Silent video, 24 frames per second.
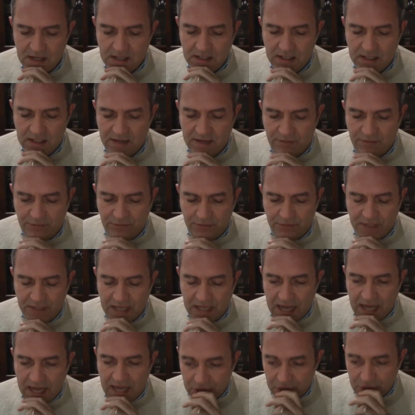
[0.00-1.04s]

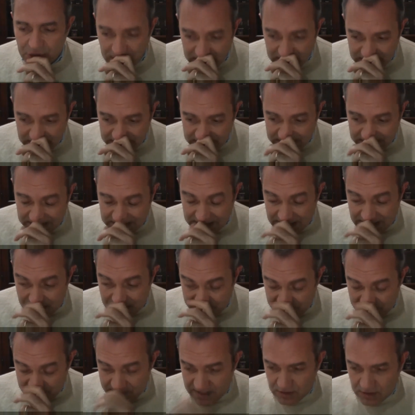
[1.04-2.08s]
efficace. La
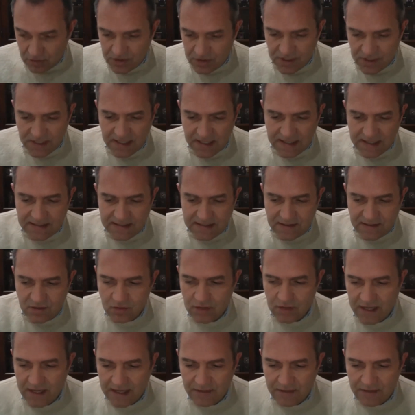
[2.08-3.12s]
prima
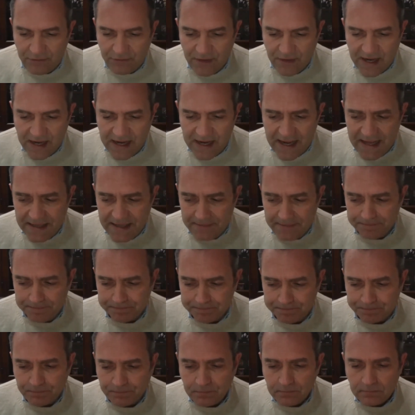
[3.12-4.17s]
considerazione che farei
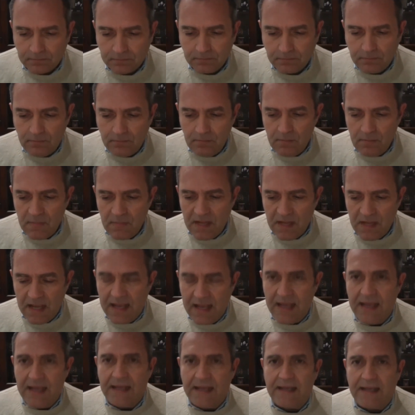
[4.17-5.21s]

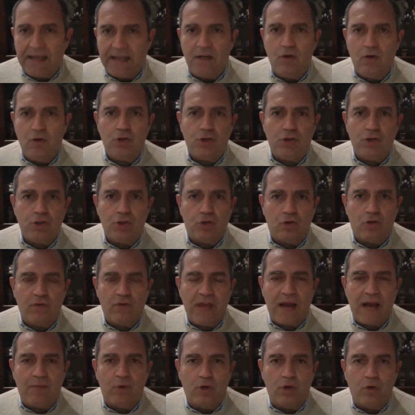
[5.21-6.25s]
è che noi ci
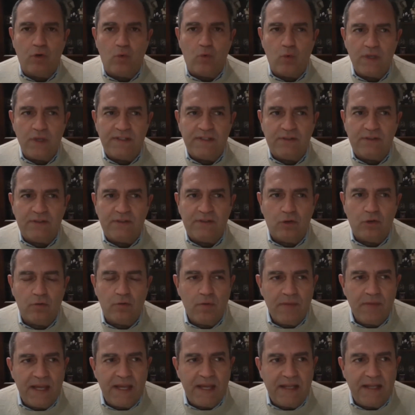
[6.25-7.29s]
troviamo in questo
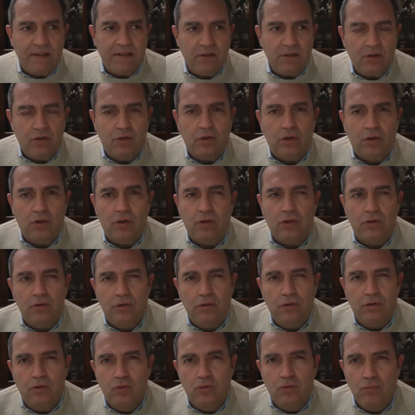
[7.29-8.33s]
momento,
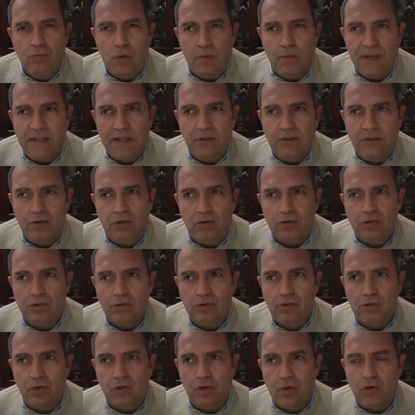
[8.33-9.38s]
in un momento
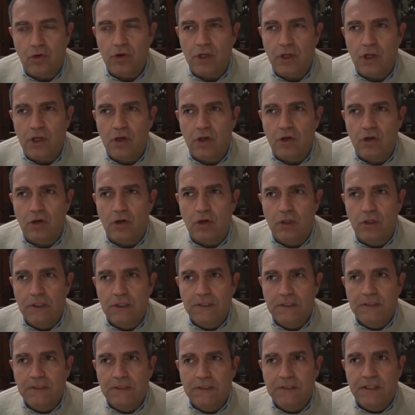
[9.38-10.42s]
storico
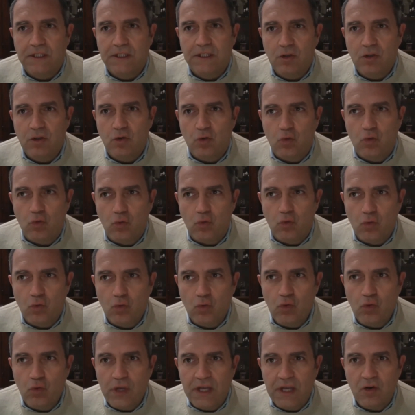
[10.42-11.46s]
in
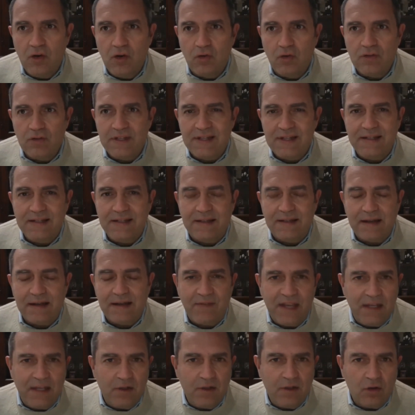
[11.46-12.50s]
cui non si
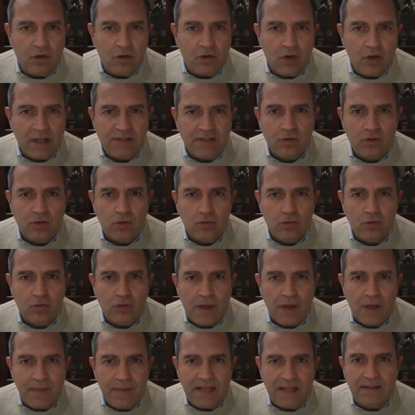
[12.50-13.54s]
travedono
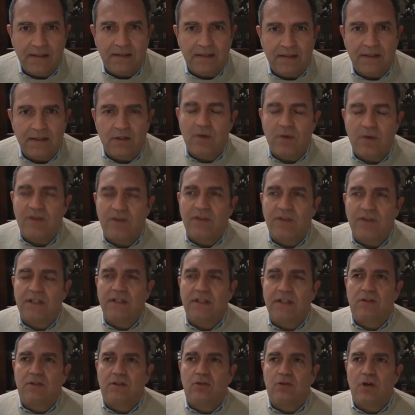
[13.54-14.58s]
assolutamente, come avete
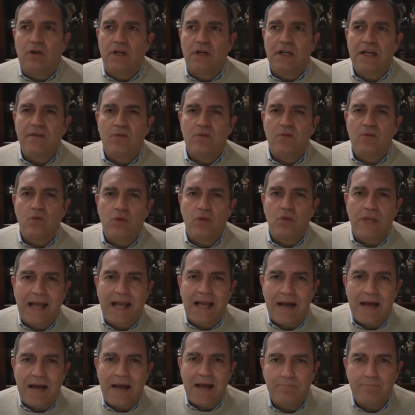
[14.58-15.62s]
detto anche voi,
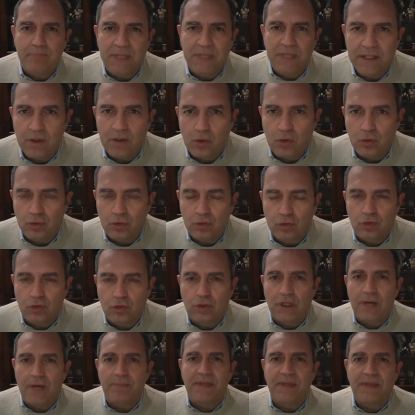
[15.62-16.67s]
cambi di
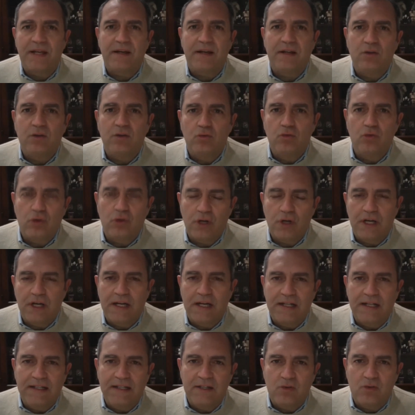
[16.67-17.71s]
rotta per ridurre
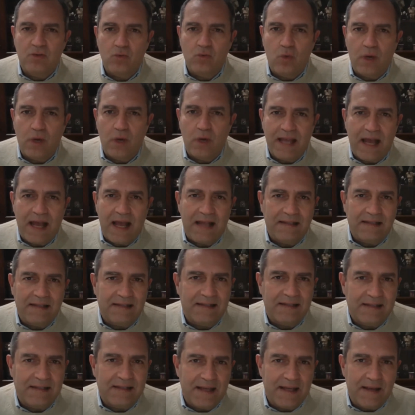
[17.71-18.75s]
le
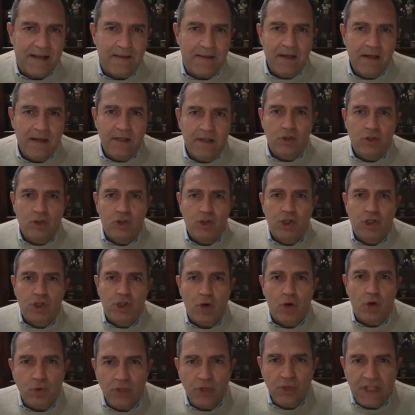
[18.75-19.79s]
disuguaglianze
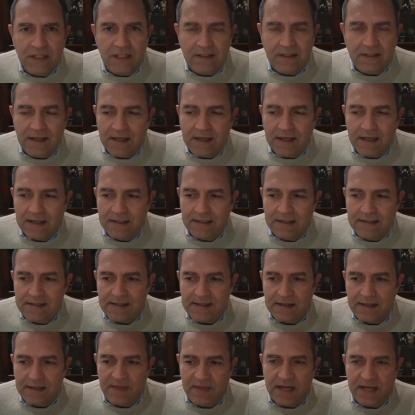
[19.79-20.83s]
geopolitiche e le
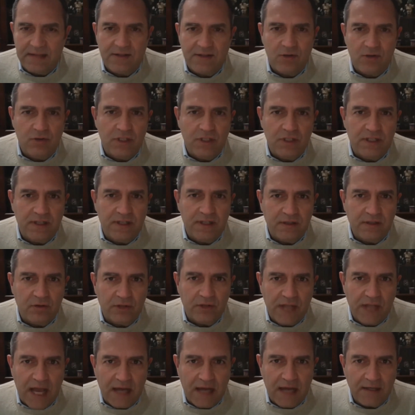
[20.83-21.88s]
discriminazioni
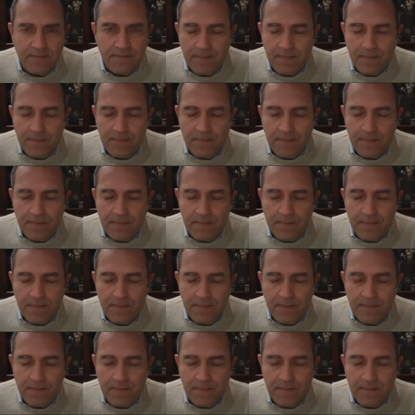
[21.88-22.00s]
territoriali.